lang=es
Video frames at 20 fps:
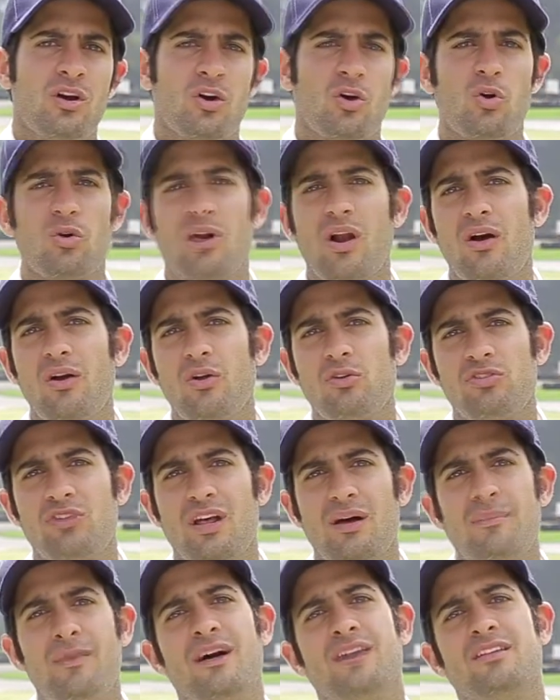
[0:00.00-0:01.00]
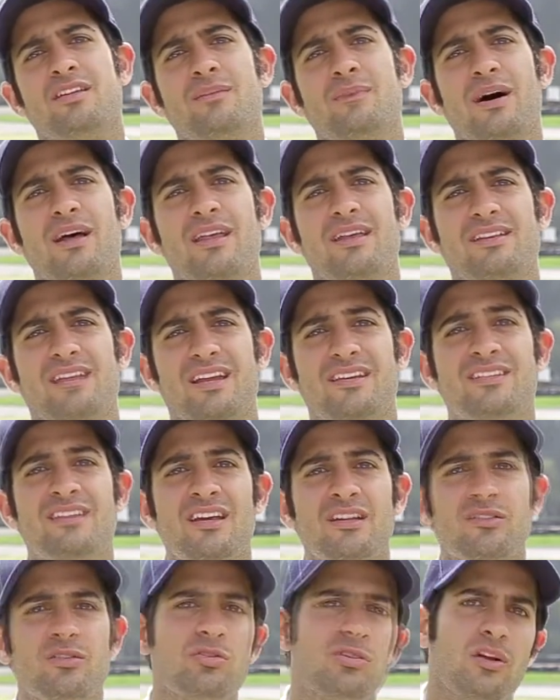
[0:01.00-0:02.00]
con una velocidad máxima de
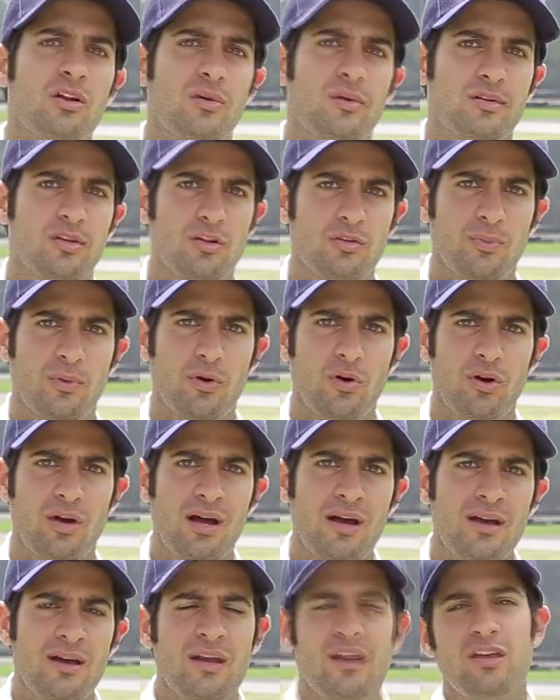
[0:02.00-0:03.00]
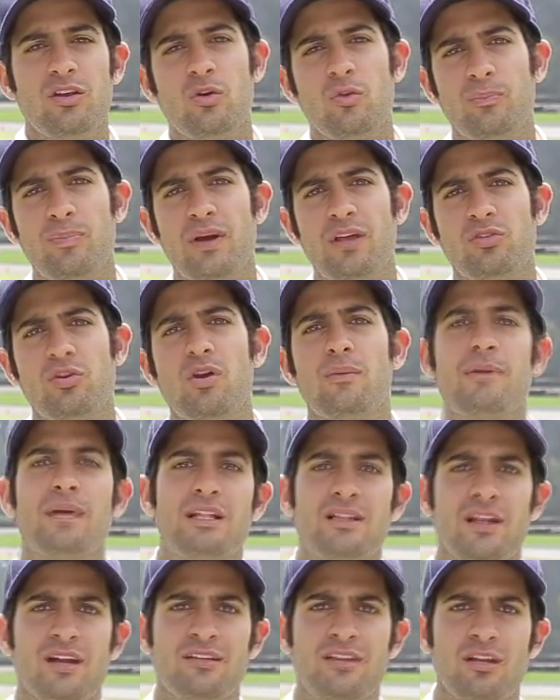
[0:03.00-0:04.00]
300 kilómetros por hora y un peso de
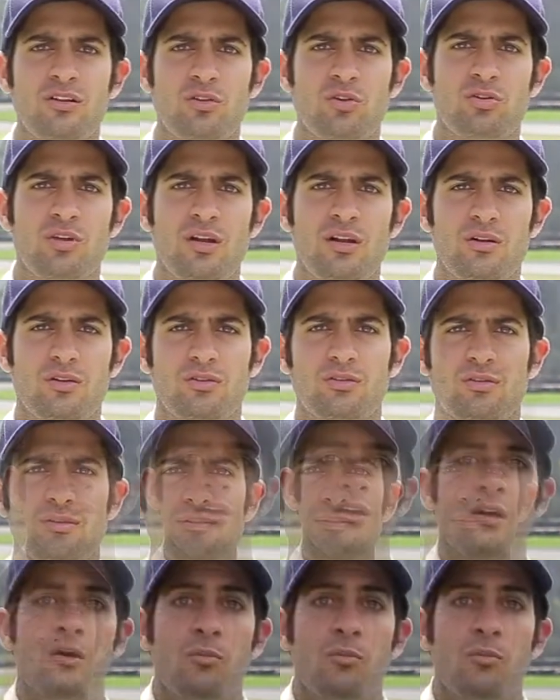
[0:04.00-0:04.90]
1.300 kilos.